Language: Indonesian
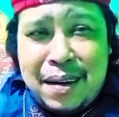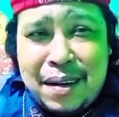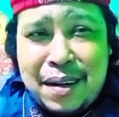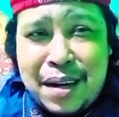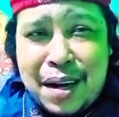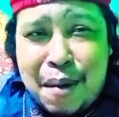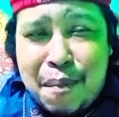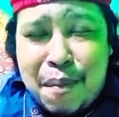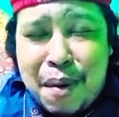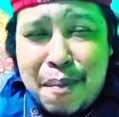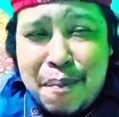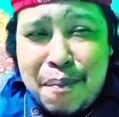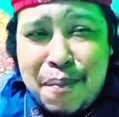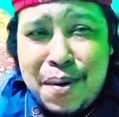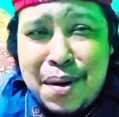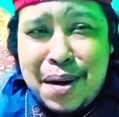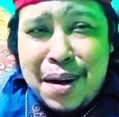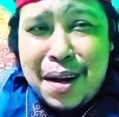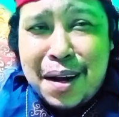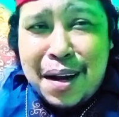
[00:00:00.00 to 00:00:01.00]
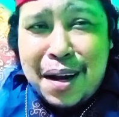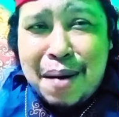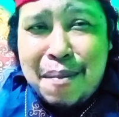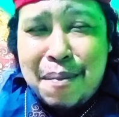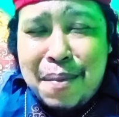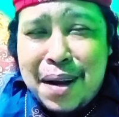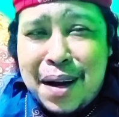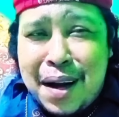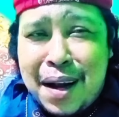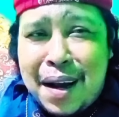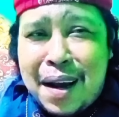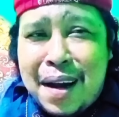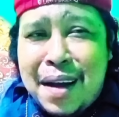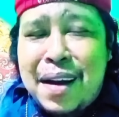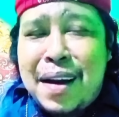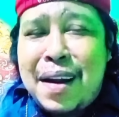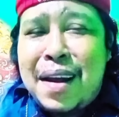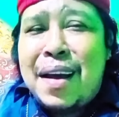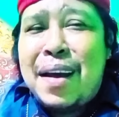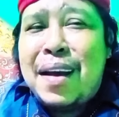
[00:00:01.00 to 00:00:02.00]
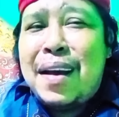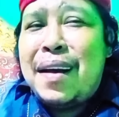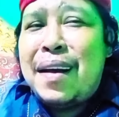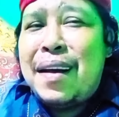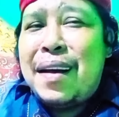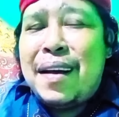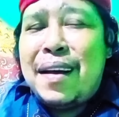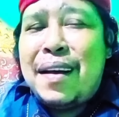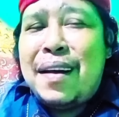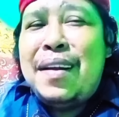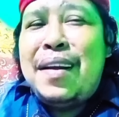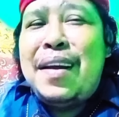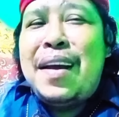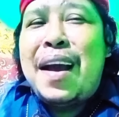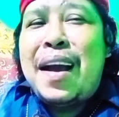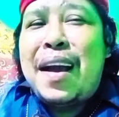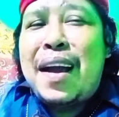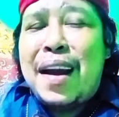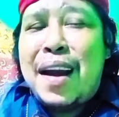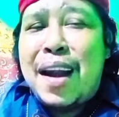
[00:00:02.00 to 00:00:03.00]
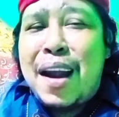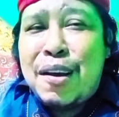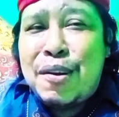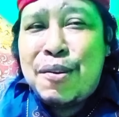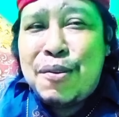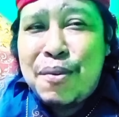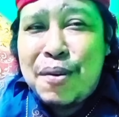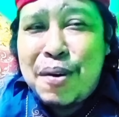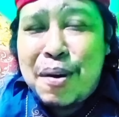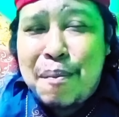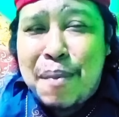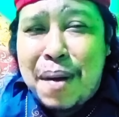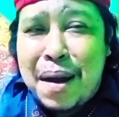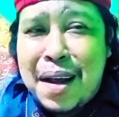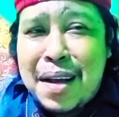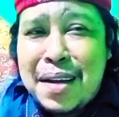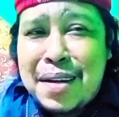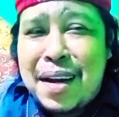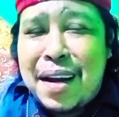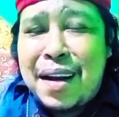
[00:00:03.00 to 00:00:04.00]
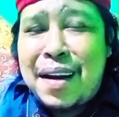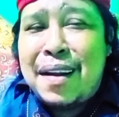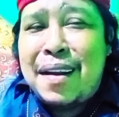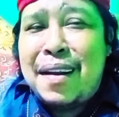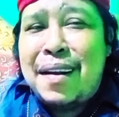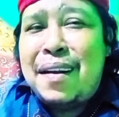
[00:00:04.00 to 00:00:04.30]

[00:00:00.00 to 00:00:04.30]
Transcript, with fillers: siapapun yang akan menyerang Anda, dia akan langsung kepanasan.